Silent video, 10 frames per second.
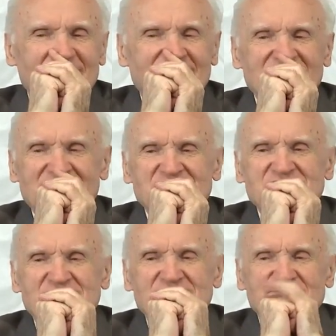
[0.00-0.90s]
один
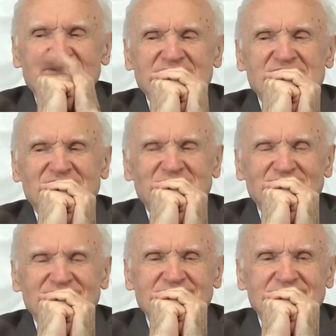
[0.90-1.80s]
из святых
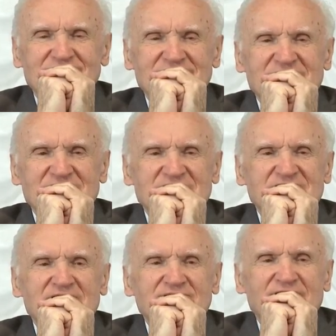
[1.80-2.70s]

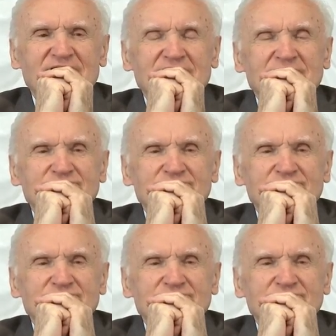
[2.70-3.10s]
сказал так.